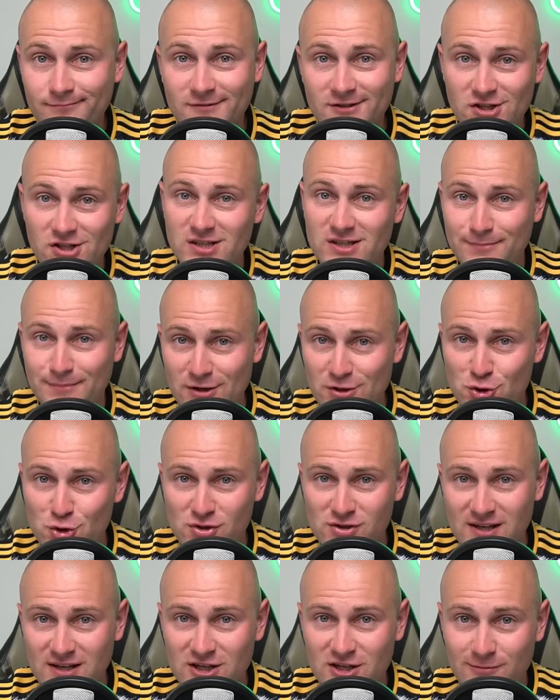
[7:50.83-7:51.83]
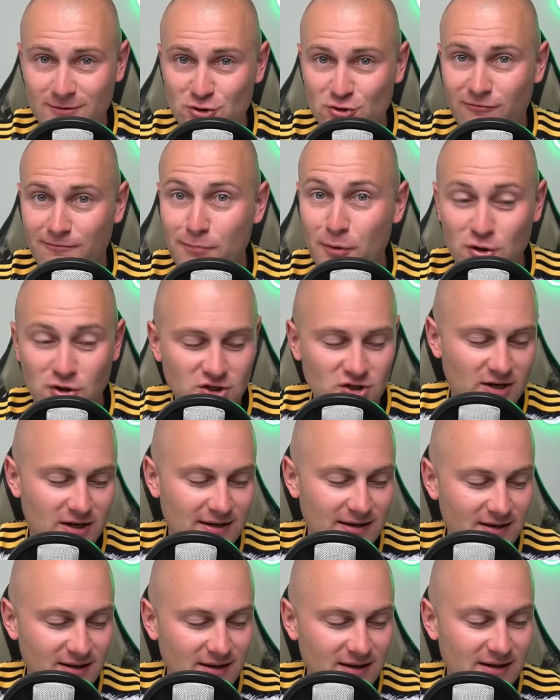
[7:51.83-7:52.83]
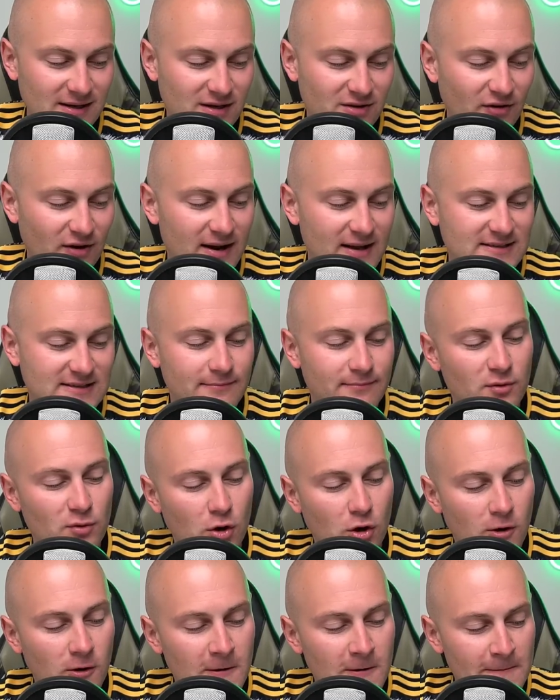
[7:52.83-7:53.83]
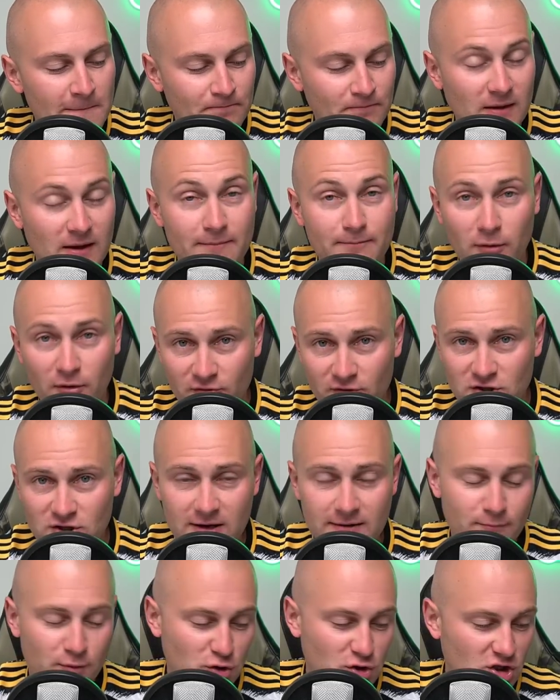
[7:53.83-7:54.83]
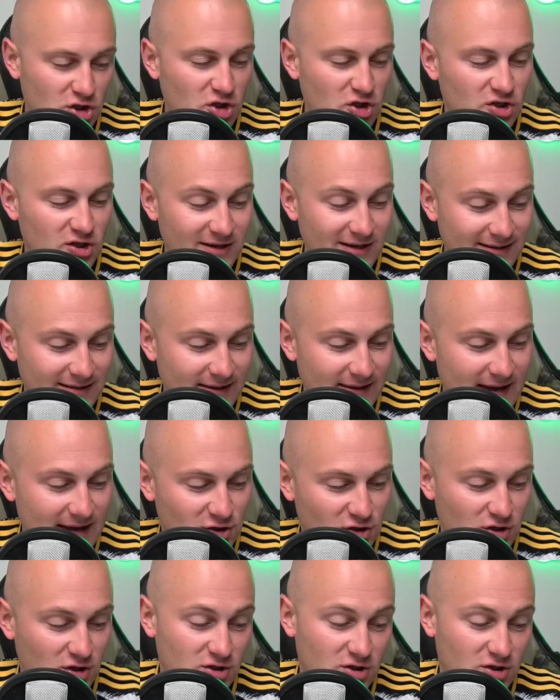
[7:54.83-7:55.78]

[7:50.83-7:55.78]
3 z 5 ostatnich meczów poniżej linii i dwa razy było e, powyżej, bo 10 i 11.